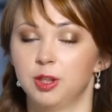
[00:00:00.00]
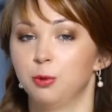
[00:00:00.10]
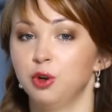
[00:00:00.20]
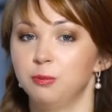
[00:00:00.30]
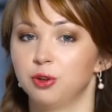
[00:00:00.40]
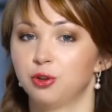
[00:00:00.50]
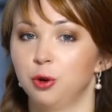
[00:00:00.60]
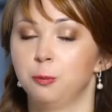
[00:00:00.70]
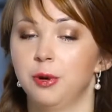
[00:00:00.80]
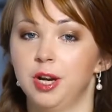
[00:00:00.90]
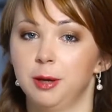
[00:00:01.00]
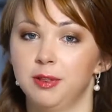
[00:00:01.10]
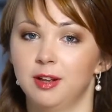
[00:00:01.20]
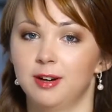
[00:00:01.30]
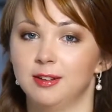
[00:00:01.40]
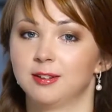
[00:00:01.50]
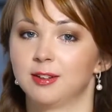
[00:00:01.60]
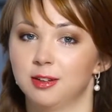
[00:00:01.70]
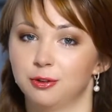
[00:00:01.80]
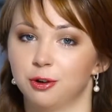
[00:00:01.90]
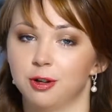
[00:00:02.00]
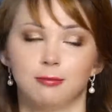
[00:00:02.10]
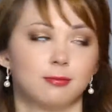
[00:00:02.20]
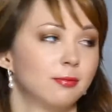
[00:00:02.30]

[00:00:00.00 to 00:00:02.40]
ты можешь мне что-нибудь порекомендовать из каталога?